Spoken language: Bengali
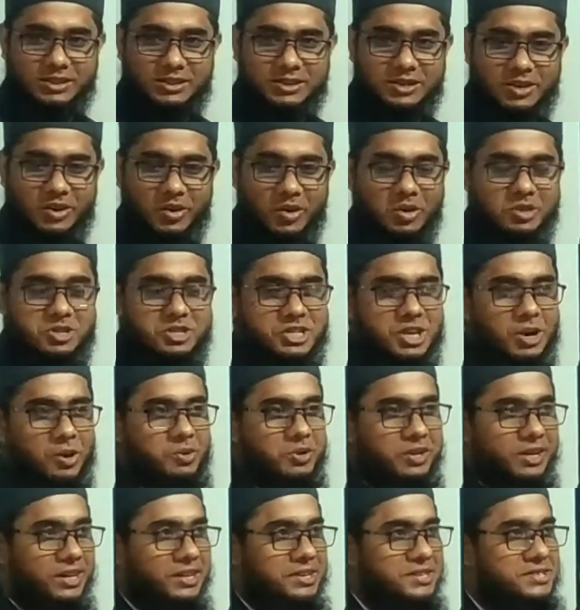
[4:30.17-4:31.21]
লজ্জা উঠে
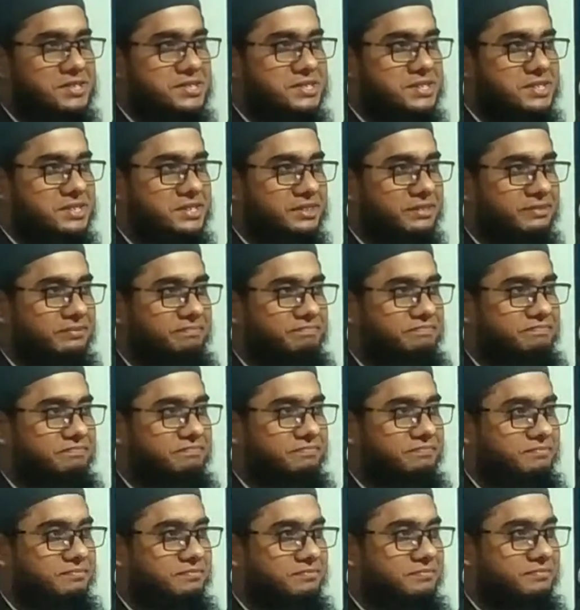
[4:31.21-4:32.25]
গেছে
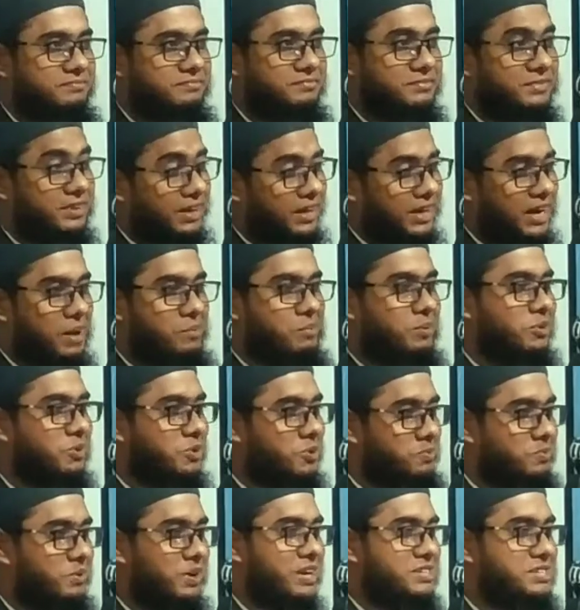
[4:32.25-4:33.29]
কেয়ামত
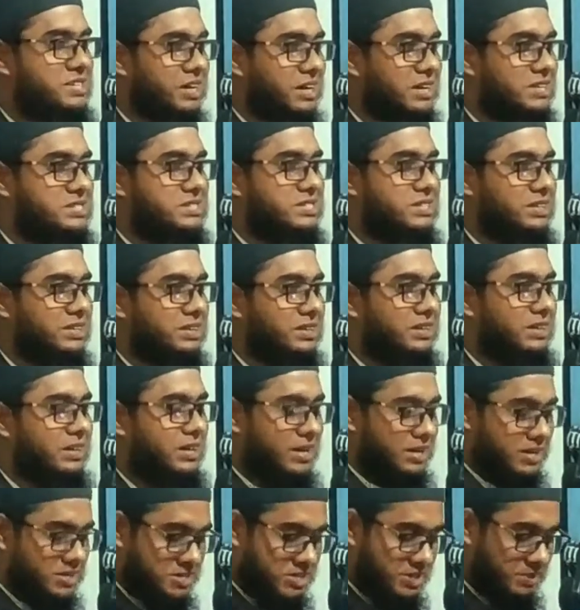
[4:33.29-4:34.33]
খুব কাছাকাছি
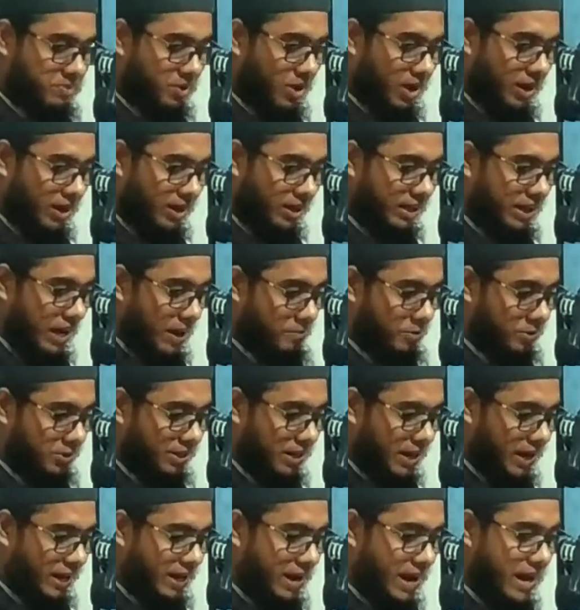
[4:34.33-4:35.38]
জিব্রাইল কেয়ামতের
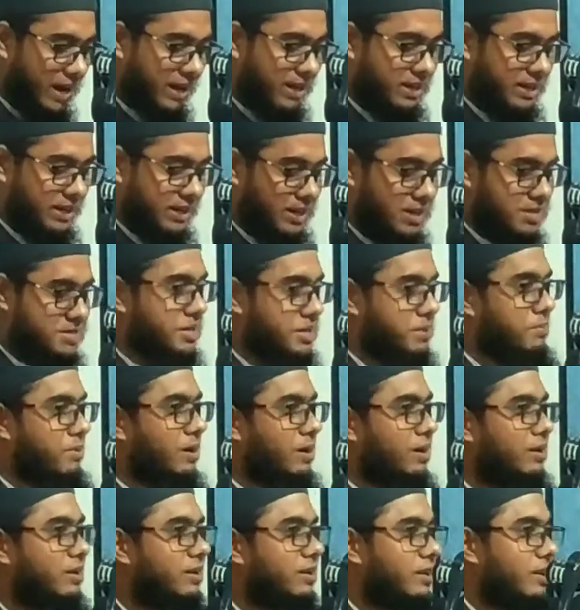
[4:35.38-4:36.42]
আগে আর কি নিয়ে যাইবা
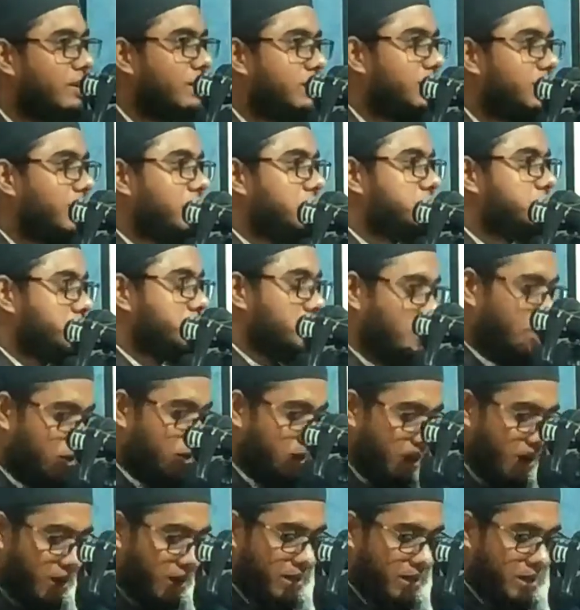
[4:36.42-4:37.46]
ইয়ারে
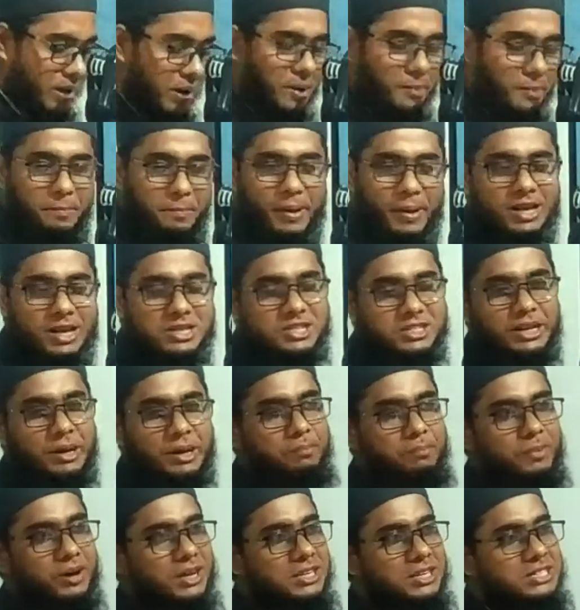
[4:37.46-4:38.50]
সুল্লাহ পাঁচ
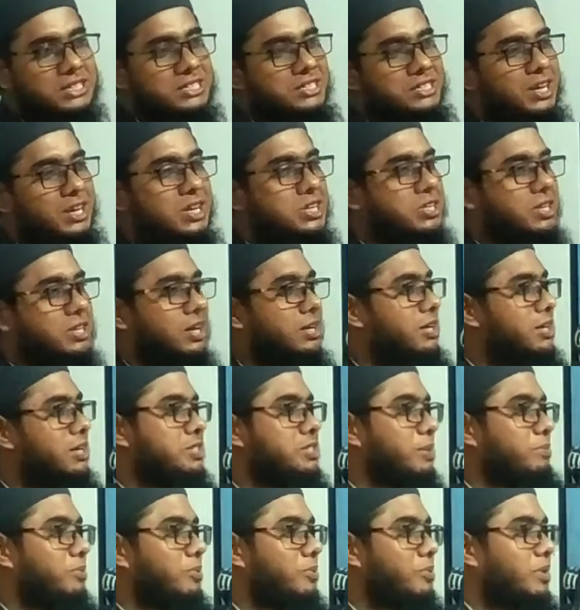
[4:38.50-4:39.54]
নম্বরে যে জিনিসটা নিয়ে
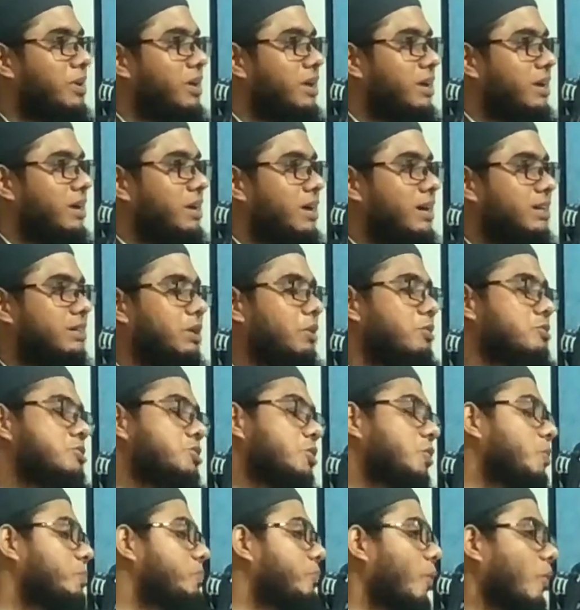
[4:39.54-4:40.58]
যাব এটা হচ্ছে
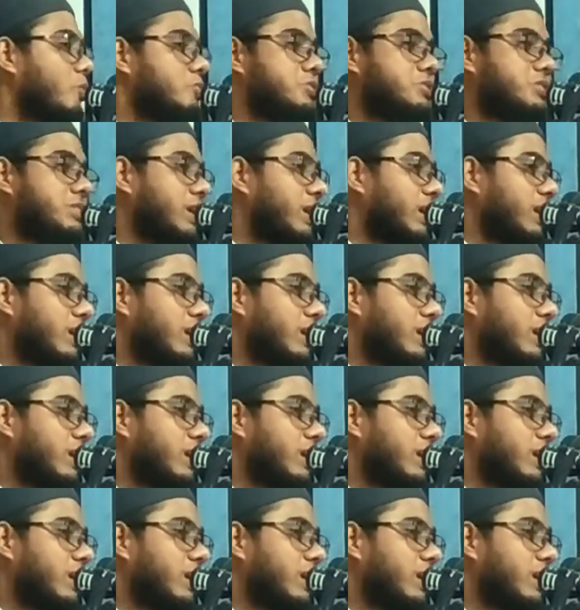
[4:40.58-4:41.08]
খুব কষ্টের